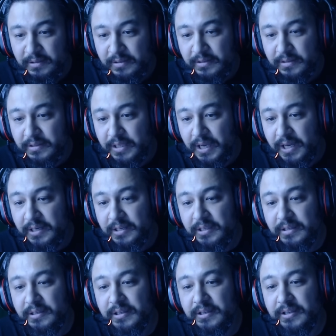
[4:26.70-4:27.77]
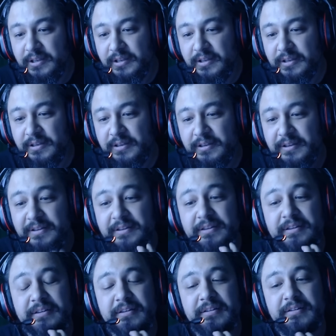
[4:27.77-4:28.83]
Yani e,
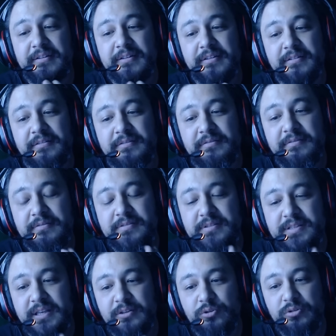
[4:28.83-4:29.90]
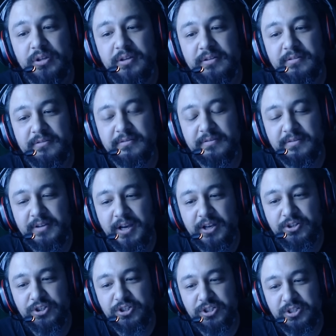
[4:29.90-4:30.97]
sen ona
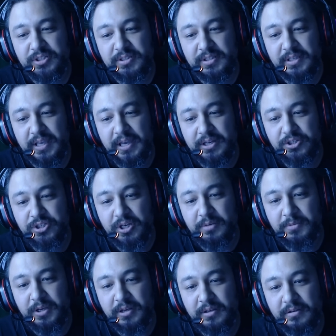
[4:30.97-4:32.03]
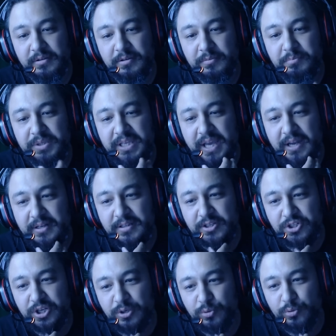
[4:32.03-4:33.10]
karşı çıktın gerçi ama bir yerde
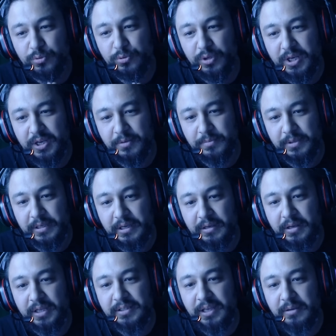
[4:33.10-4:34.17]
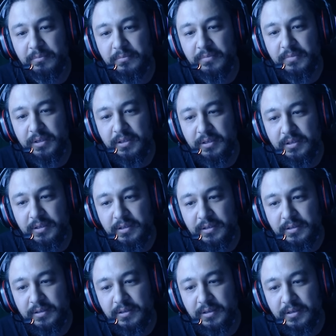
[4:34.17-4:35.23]
şey oluyor abi ya. Adam
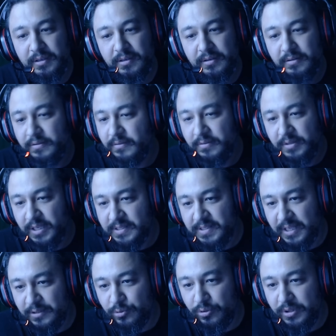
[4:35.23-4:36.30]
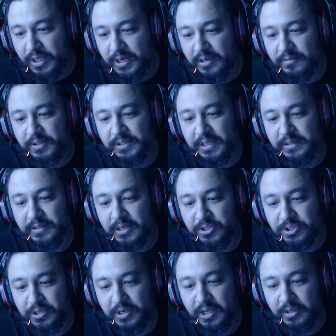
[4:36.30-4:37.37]
e, yasal yollarla
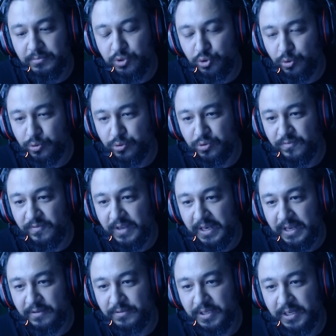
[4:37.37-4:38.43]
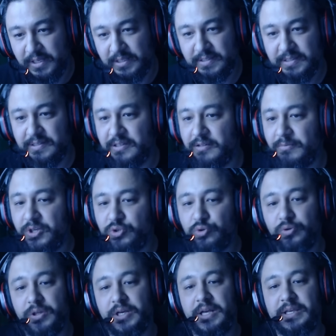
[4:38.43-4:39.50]
vatandaşlık almış olsun velev ki hani sığınmacı
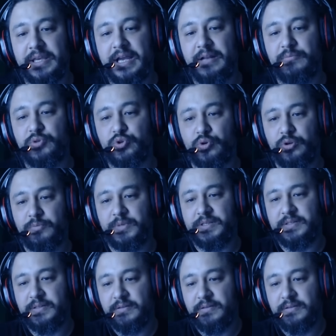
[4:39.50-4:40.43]
olarak gelmiş olmasın.